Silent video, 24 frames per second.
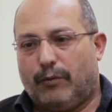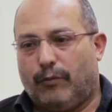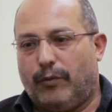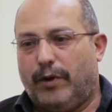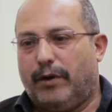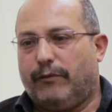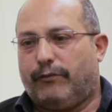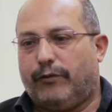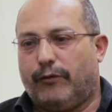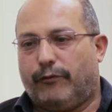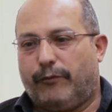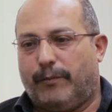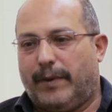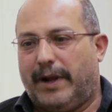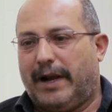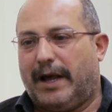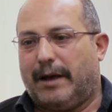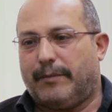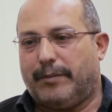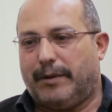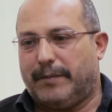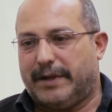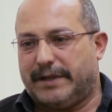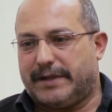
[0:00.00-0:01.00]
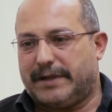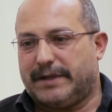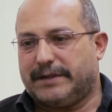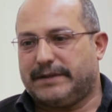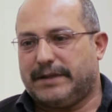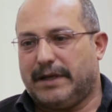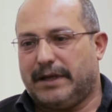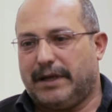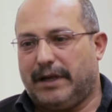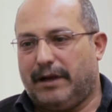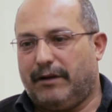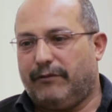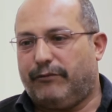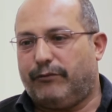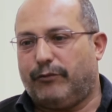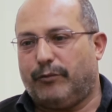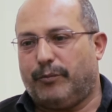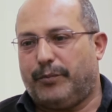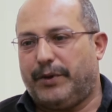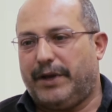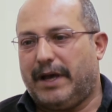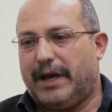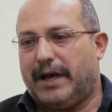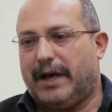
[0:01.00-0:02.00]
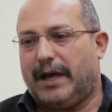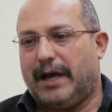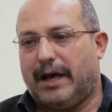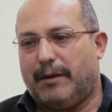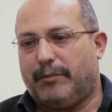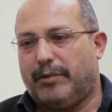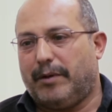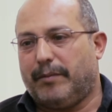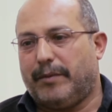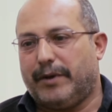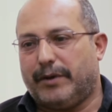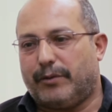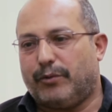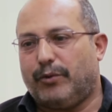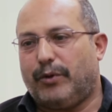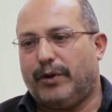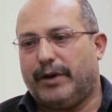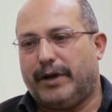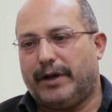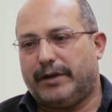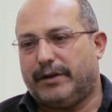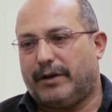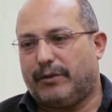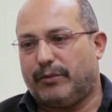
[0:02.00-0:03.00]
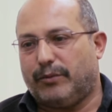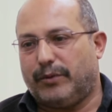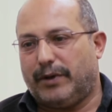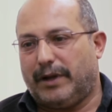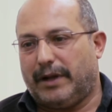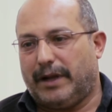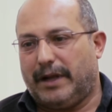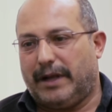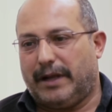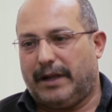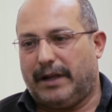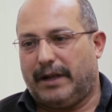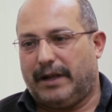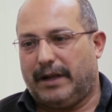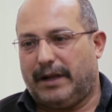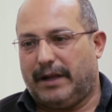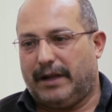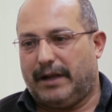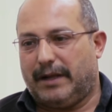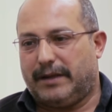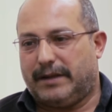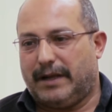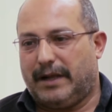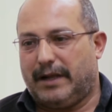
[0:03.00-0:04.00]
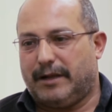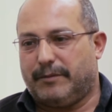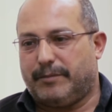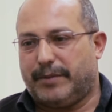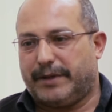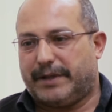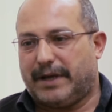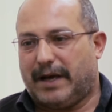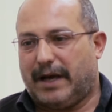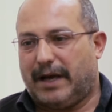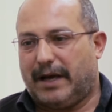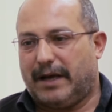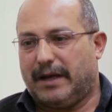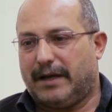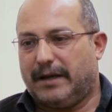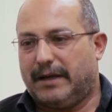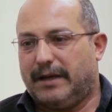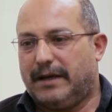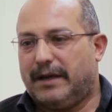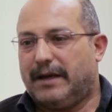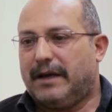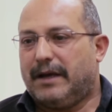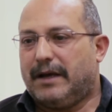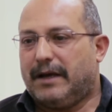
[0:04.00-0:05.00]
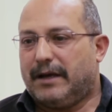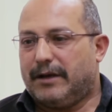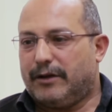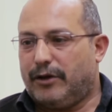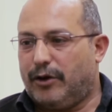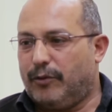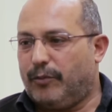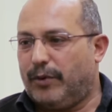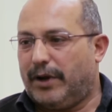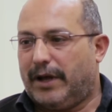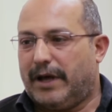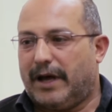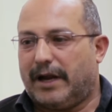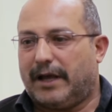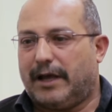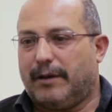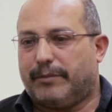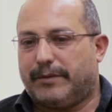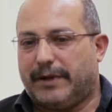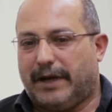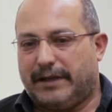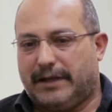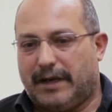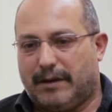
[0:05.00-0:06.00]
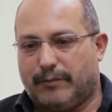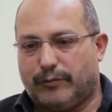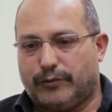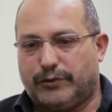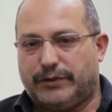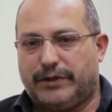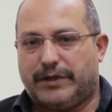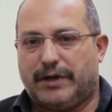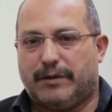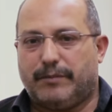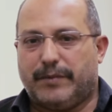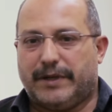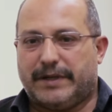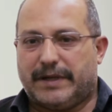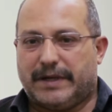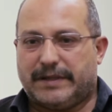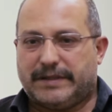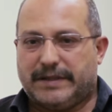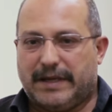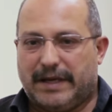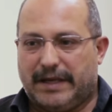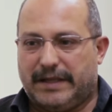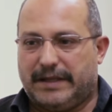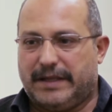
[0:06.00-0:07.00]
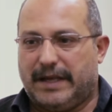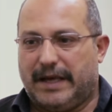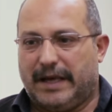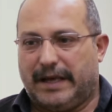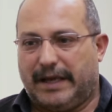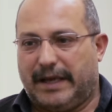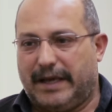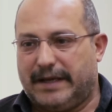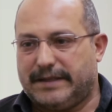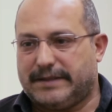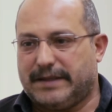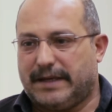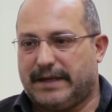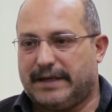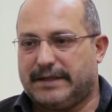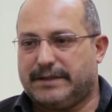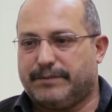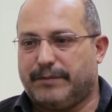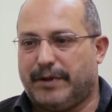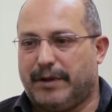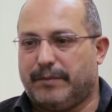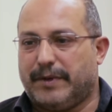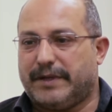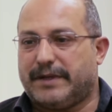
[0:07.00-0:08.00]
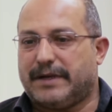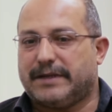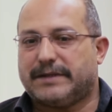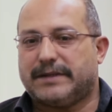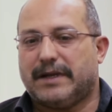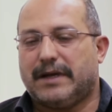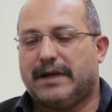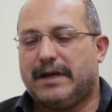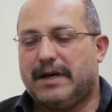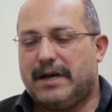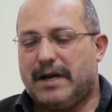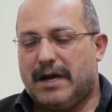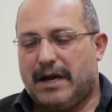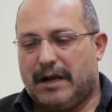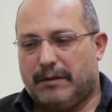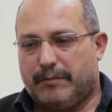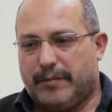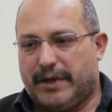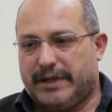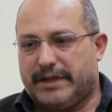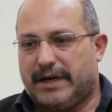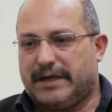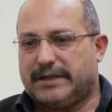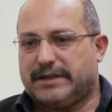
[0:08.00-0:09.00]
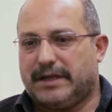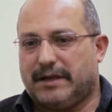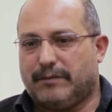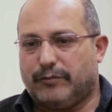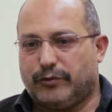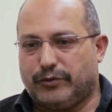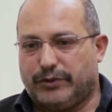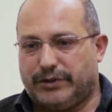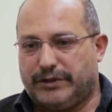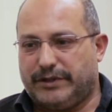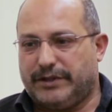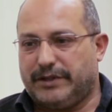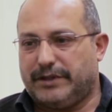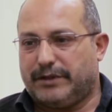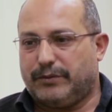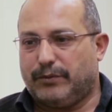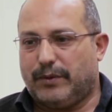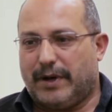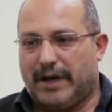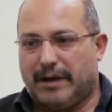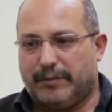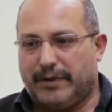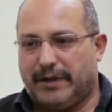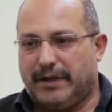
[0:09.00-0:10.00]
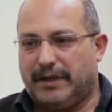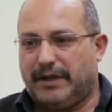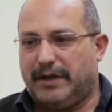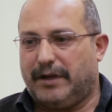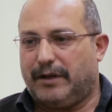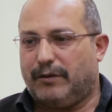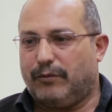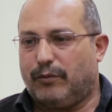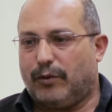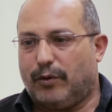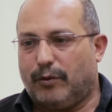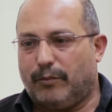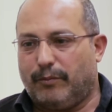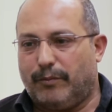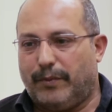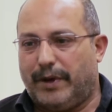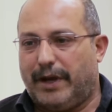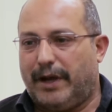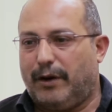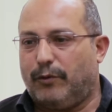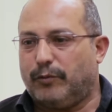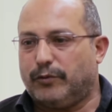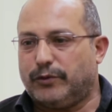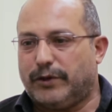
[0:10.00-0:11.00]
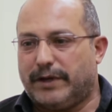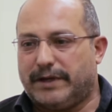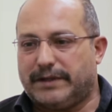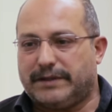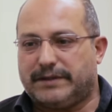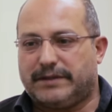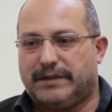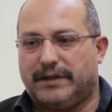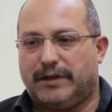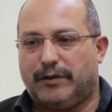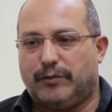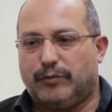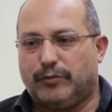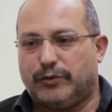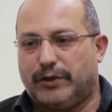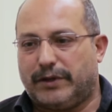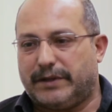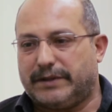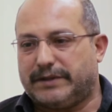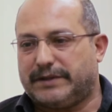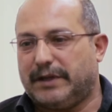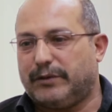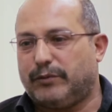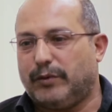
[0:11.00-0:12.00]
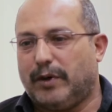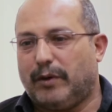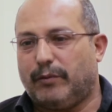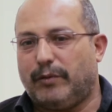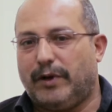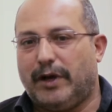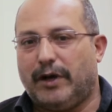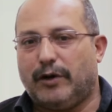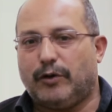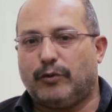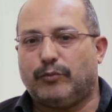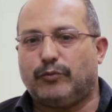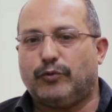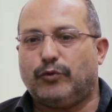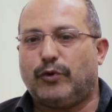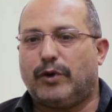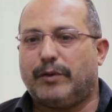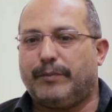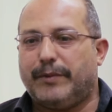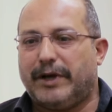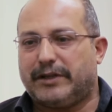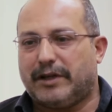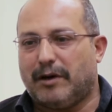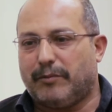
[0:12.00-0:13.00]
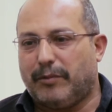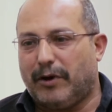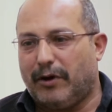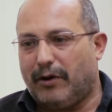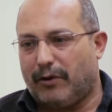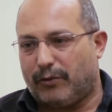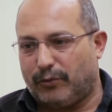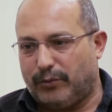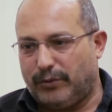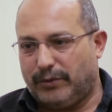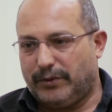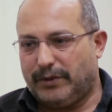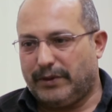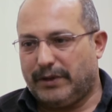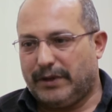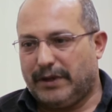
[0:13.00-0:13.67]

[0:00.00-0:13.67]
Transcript: وقفوا في ملعب المدرسه يلفوا بيها قبل ما يروحوا يحضروا التالت بتاعها يوم الخارجه بتاعتها مدير المدرسه ادى اجازه رسمي للمدرسه مدرسة مدير وعاملين وعمال ومدرسين ومدرسات وأولياء أمور بيتباروا